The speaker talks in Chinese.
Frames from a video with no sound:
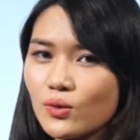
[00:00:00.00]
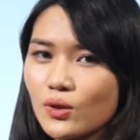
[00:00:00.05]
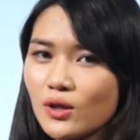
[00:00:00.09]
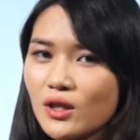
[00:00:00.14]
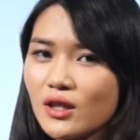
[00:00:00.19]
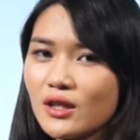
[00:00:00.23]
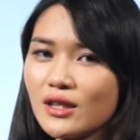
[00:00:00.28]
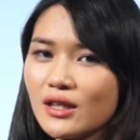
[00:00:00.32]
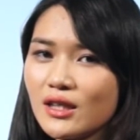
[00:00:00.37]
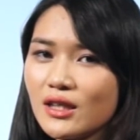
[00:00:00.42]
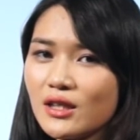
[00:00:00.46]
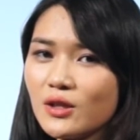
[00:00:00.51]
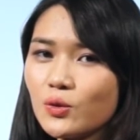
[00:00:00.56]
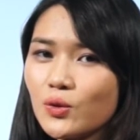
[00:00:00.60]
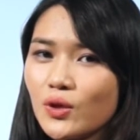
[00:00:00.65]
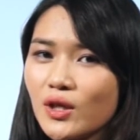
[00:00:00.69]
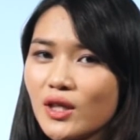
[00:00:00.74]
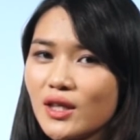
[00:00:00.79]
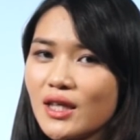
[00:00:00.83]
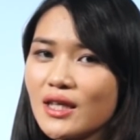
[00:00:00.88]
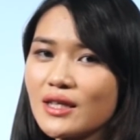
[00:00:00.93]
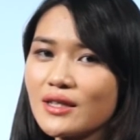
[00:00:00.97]
因一
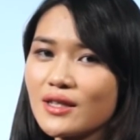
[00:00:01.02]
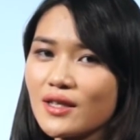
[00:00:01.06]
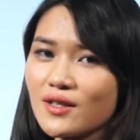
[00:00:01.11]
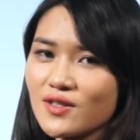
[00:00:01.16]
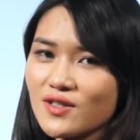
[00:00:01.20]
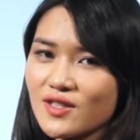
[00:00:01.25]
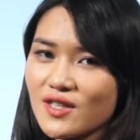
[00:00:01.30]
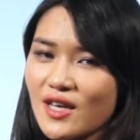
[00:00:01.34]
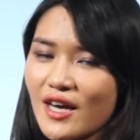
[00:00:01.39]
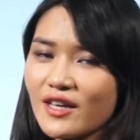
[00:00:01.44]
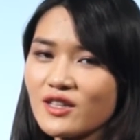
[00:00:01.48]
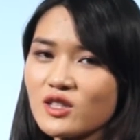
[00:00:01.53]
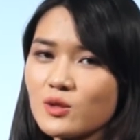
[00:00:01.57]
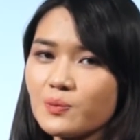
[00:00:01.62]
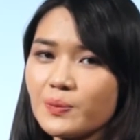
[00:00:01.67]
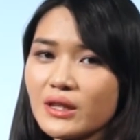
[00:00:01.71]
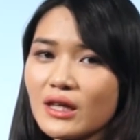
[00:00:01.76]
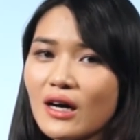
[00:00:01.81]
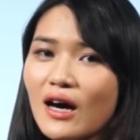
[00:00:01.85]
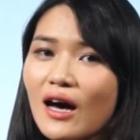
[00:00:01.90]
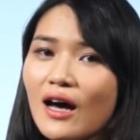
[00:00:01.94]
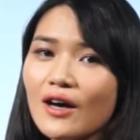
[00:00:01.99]
对应的 since
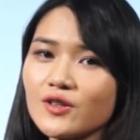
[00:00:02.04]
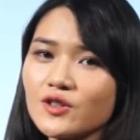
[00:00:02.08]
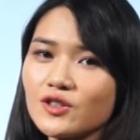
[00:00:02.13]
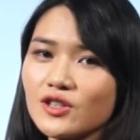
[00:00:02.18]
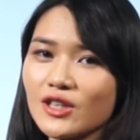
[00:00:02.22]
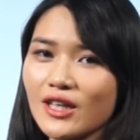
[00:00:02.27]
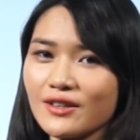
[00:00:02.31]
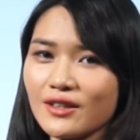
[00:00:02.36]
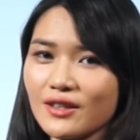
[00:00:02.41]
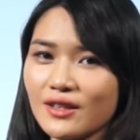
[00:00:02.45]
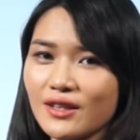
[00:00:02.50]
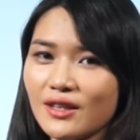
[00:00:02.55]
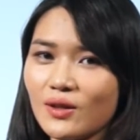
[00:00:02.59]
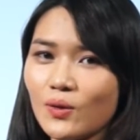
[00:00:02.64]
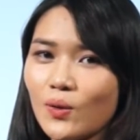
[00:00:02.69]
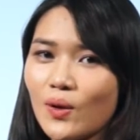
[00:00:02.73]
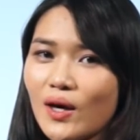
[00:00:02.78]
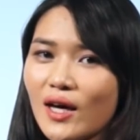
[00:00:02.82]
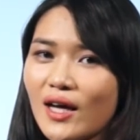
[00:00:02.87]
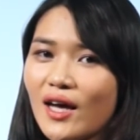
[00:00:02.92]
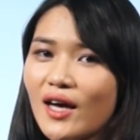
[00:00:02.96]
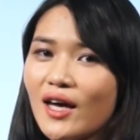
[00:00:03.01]
because 这样的替
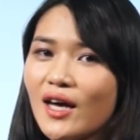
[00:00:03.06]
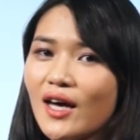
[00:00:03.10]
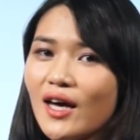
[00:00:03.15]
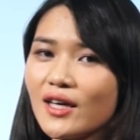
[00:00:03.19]
换，